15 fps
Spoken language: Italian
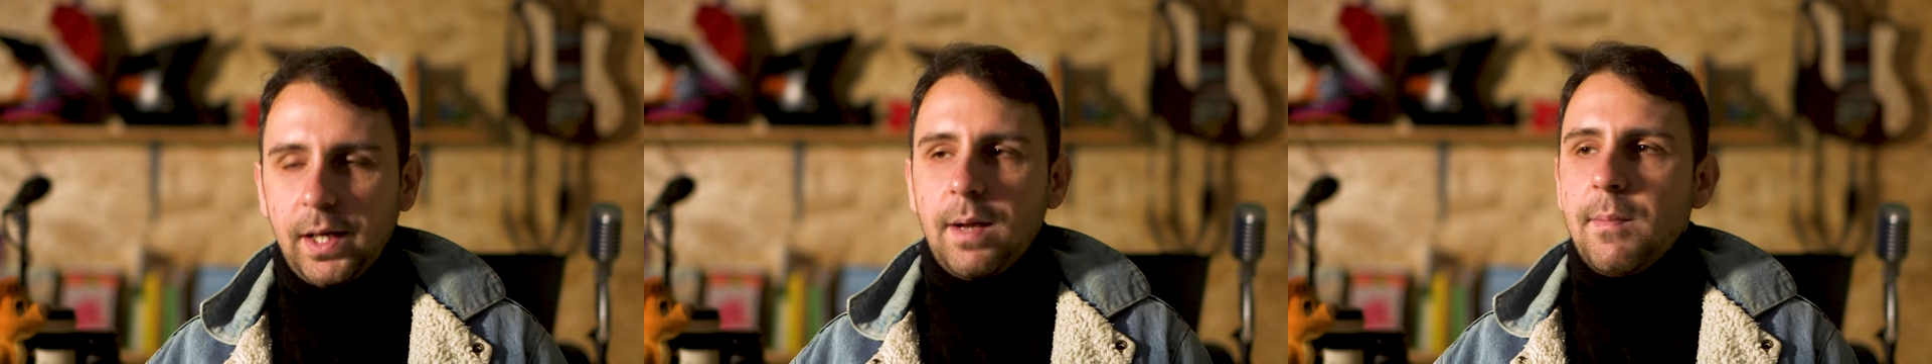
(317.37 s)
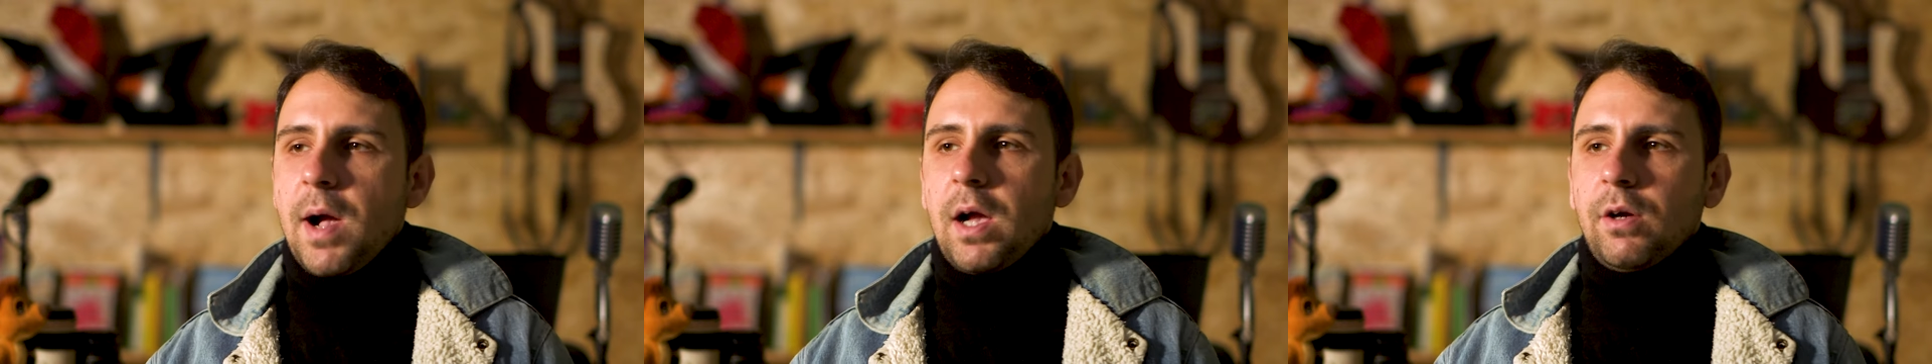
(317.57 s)

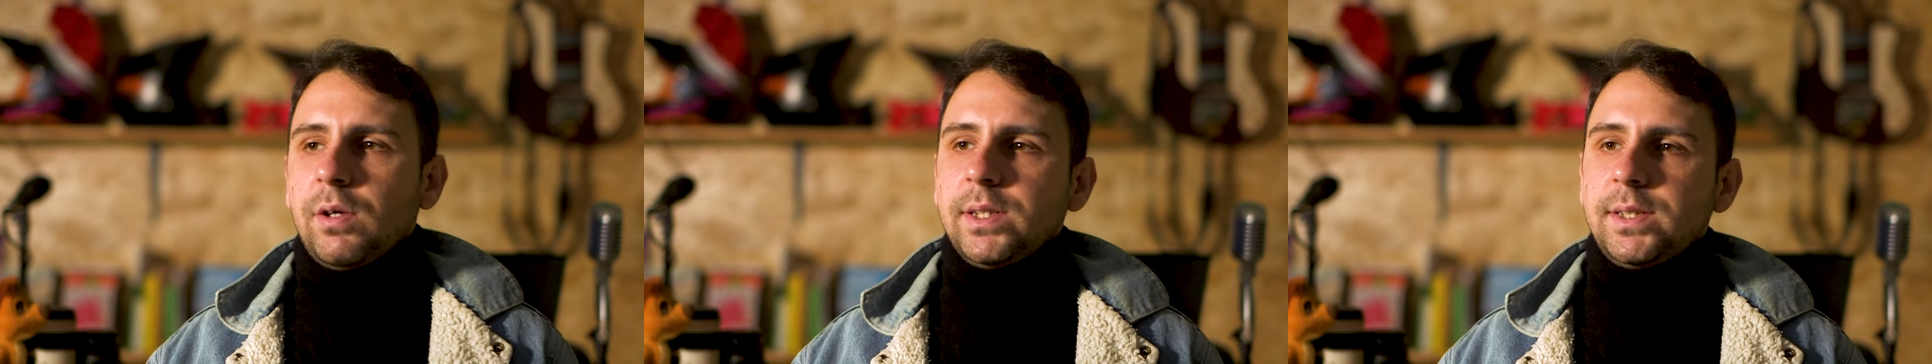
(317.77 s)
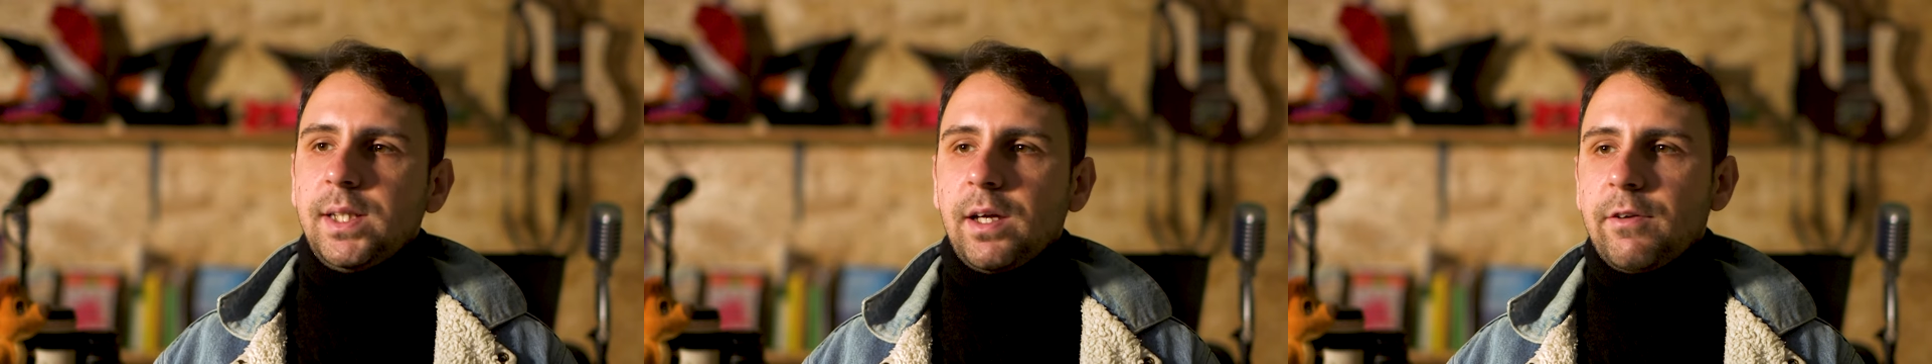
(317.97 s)
rimango
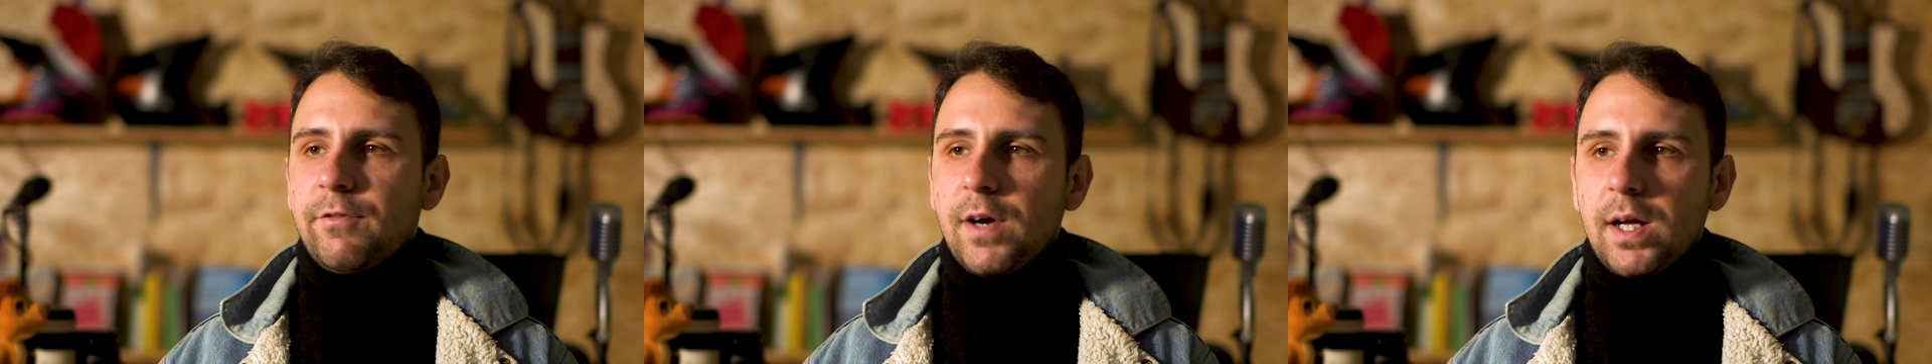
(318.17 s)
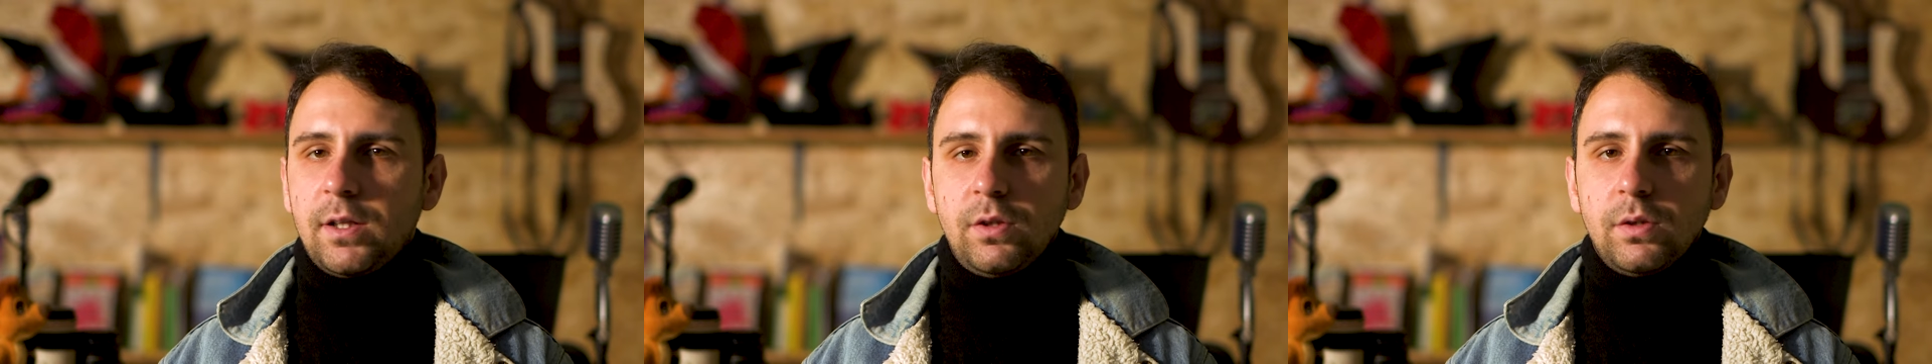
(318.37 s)

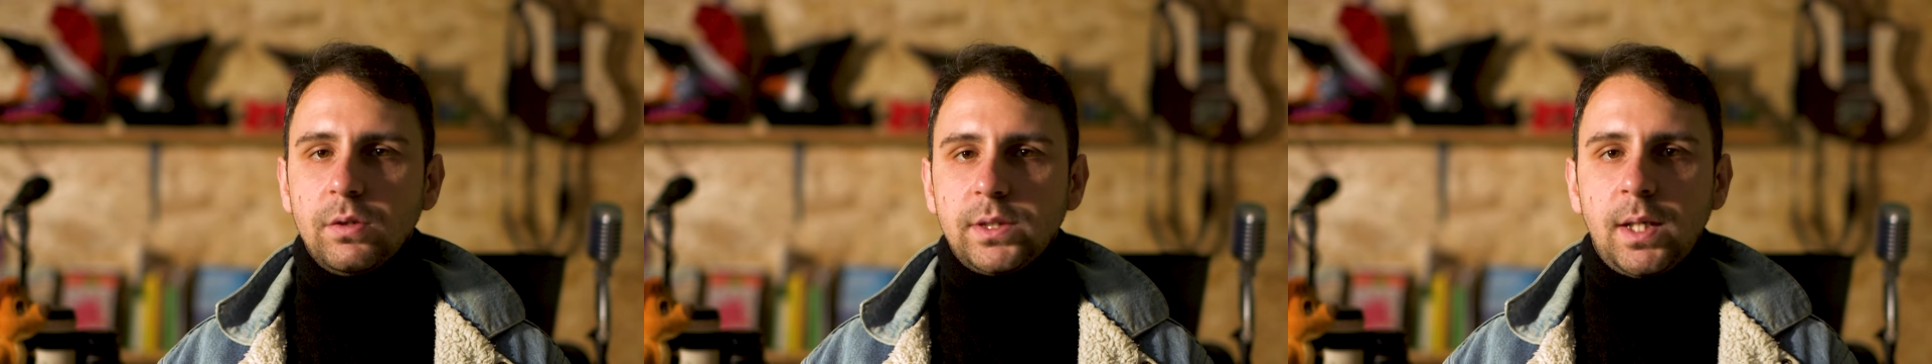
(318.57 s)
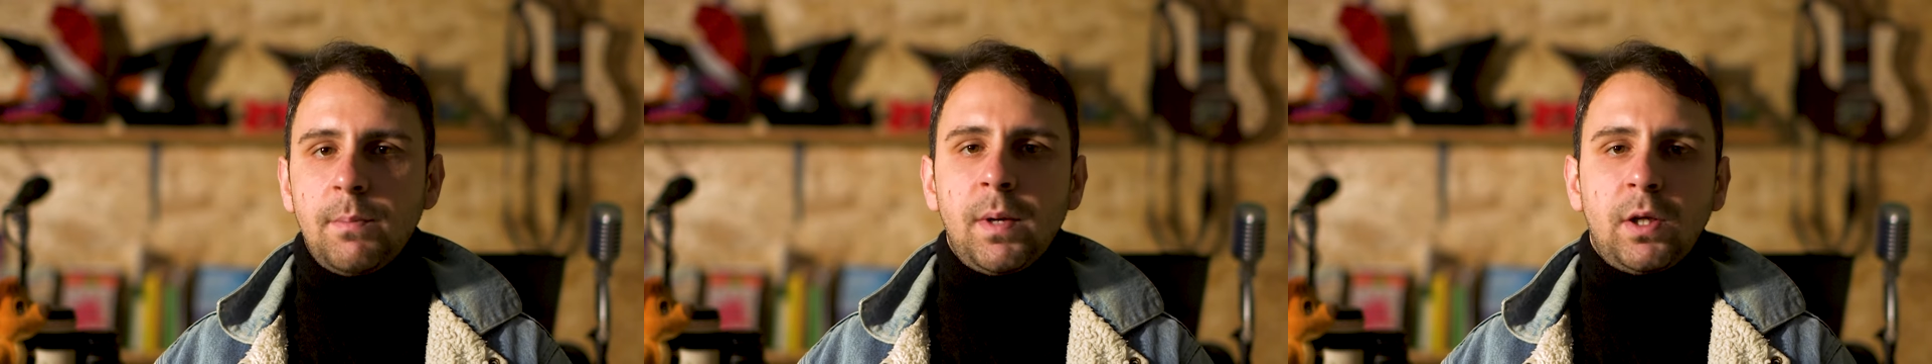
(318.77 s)
esterefatto.
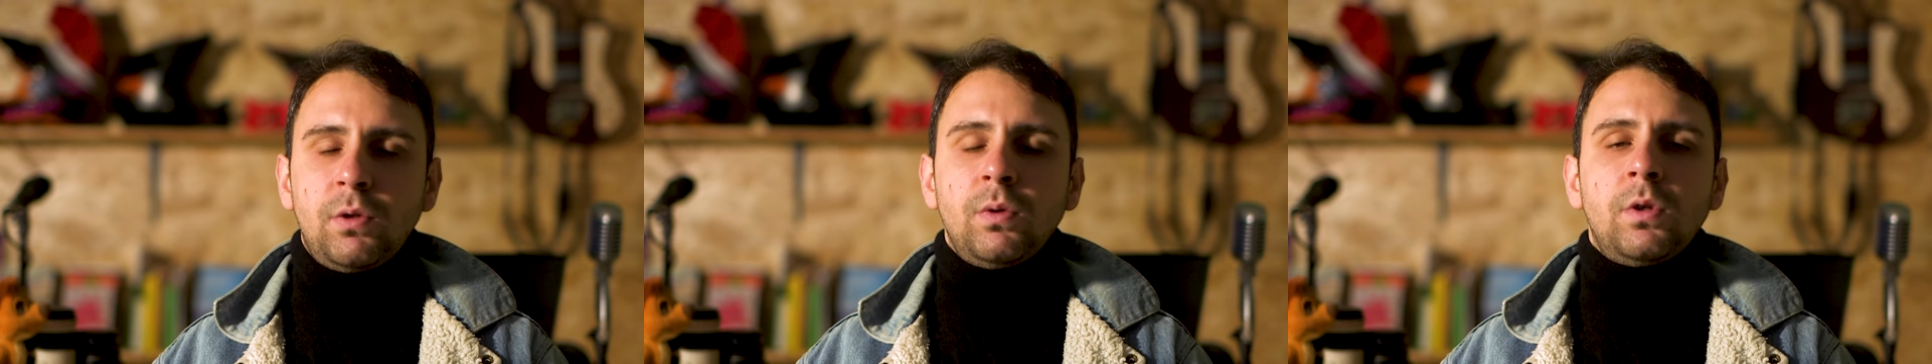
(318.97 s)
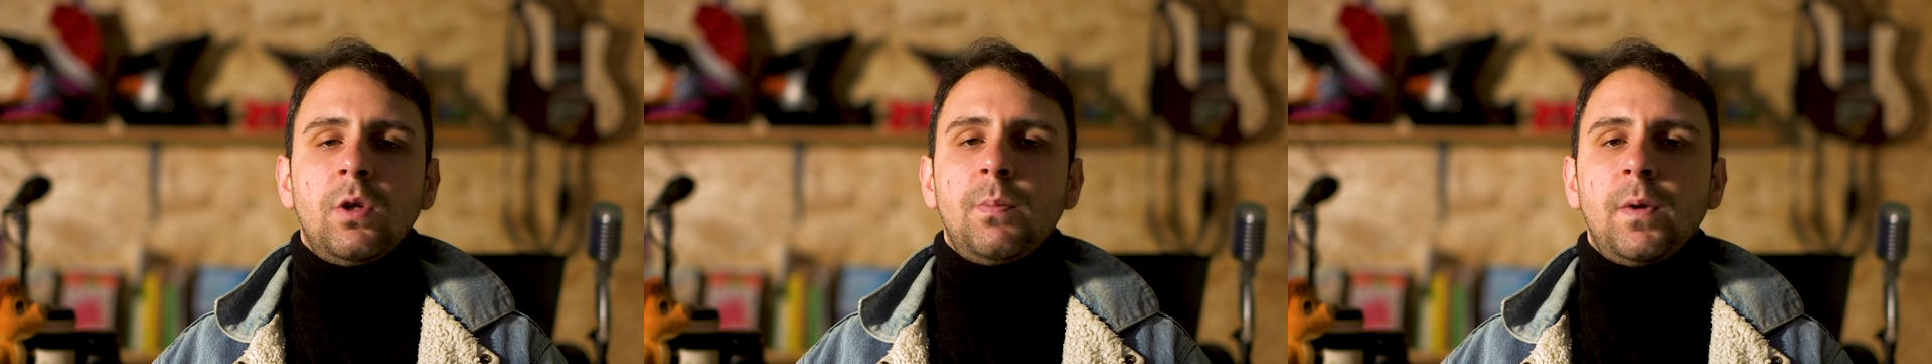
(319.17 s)
Sembra
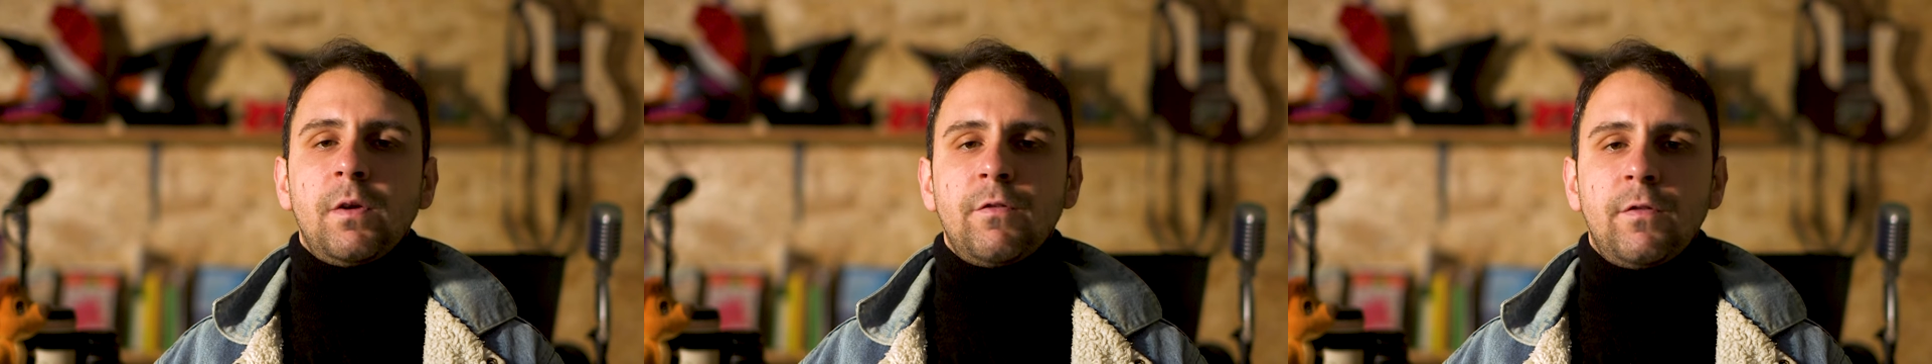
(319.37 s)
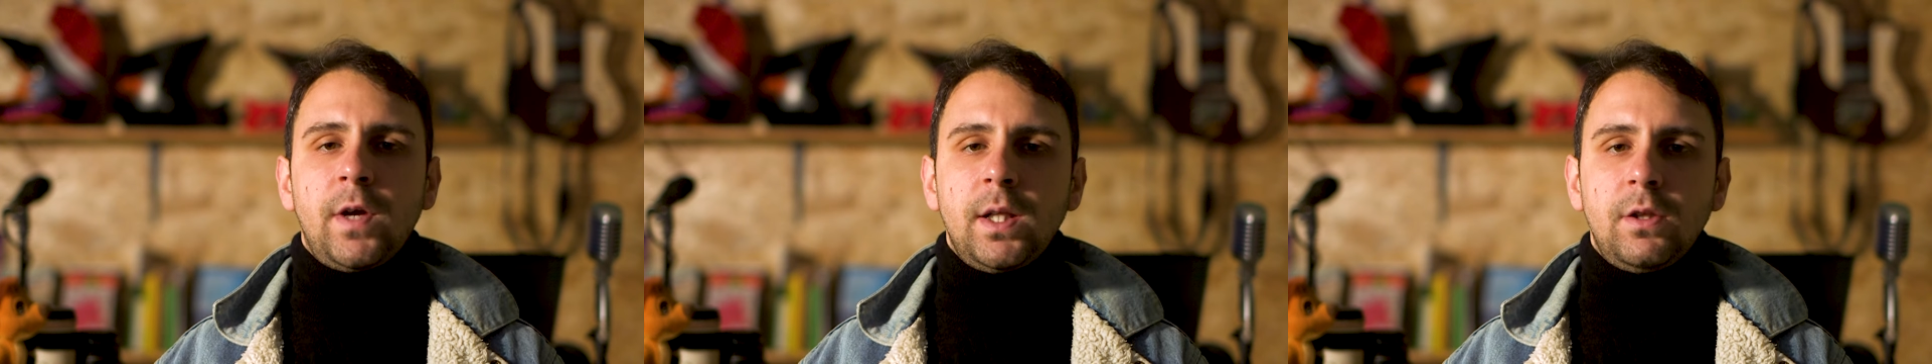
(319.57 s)
tutto
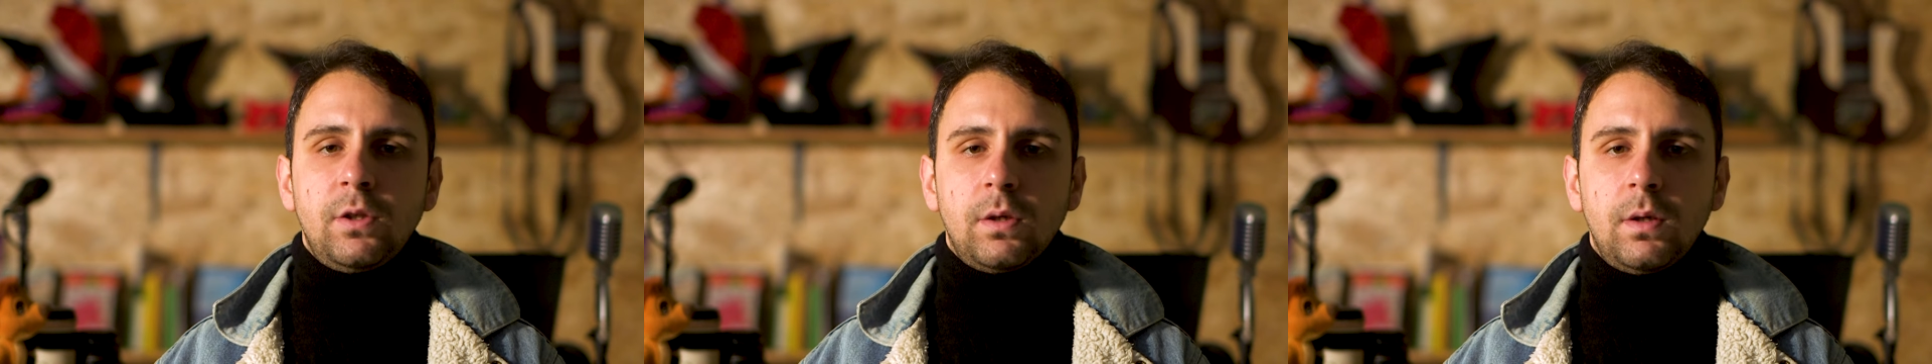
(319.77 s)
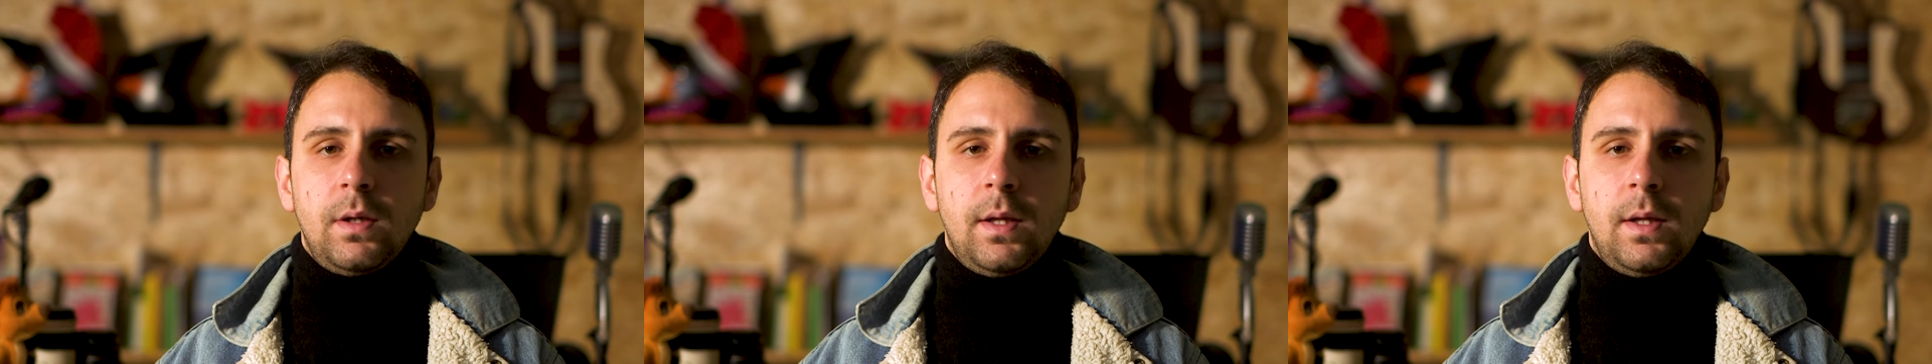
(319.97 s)
perfetto.